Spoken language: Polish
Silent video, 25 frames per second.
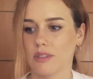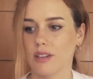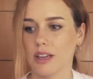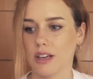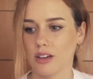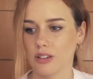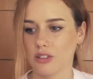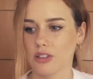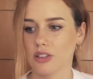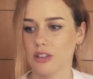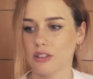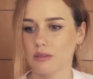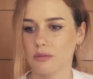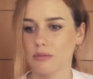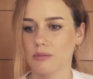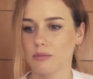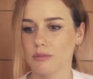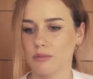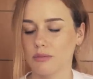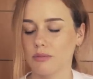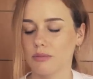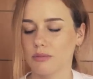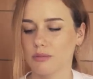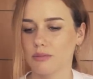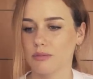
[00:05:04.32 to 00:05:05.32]
tego, że,
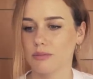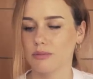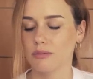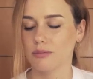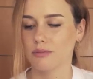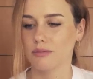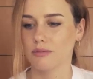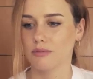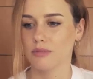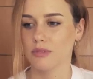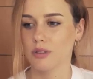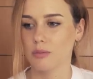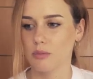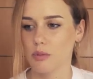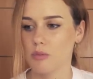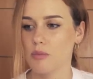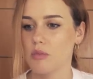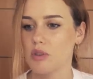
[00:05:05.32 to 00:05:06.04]
żeby